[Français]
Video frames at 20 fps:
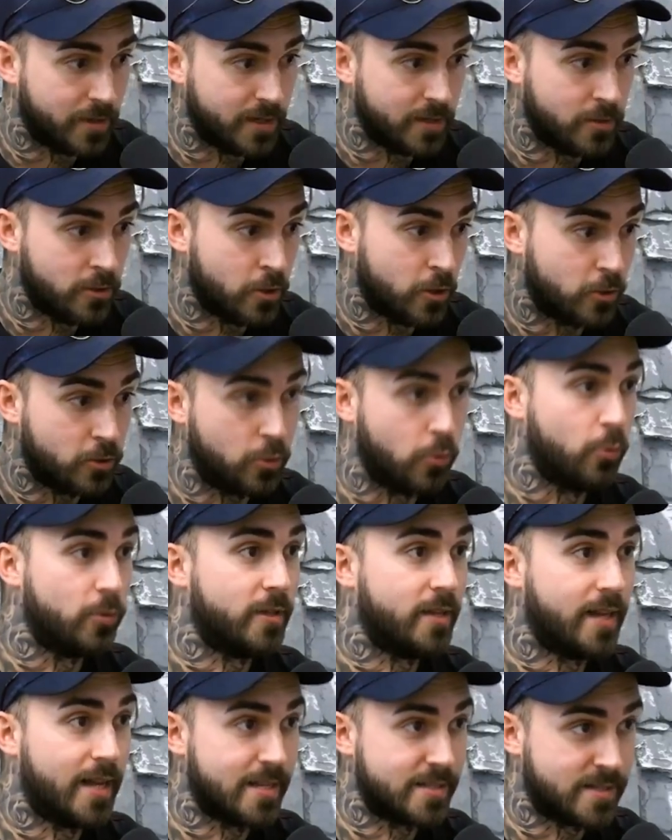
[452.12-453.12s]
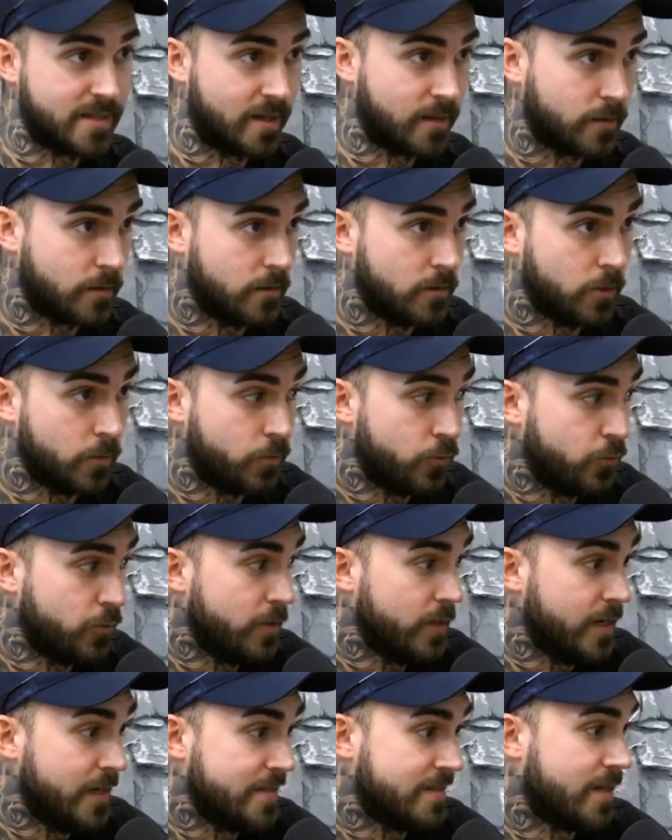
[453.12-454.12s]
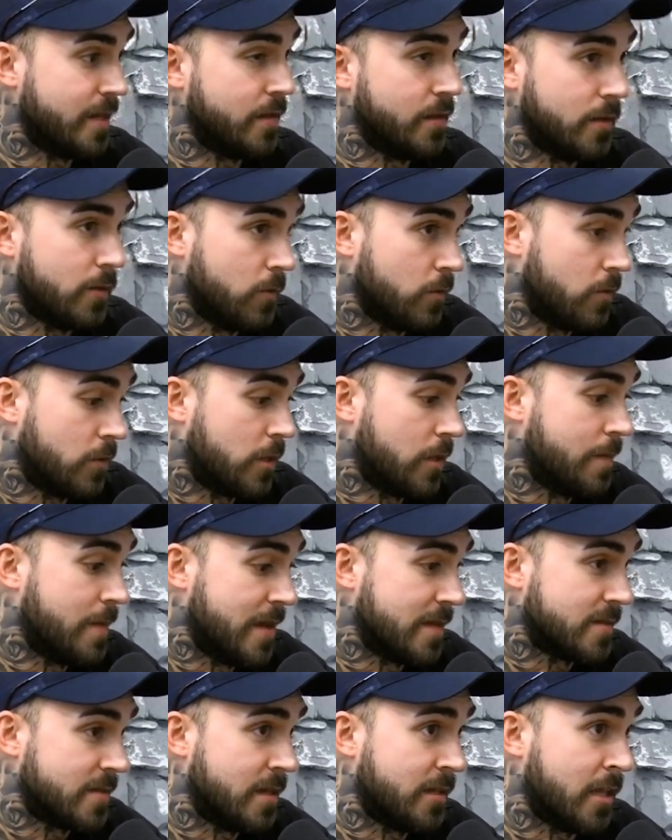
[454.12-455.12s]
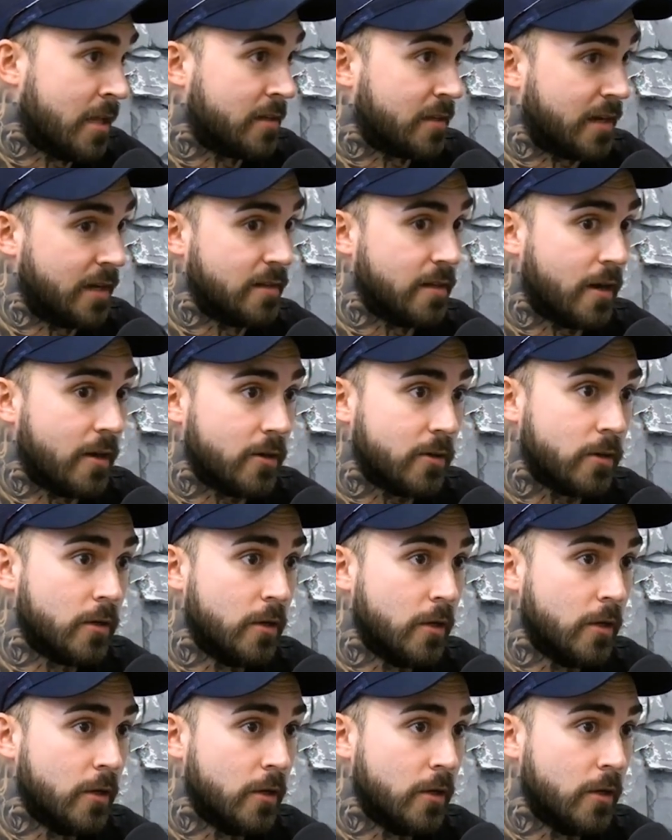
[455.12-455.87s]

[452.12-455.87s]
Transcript: d'un côté la santé depuis les années qu'on a commencé à être entraîneur.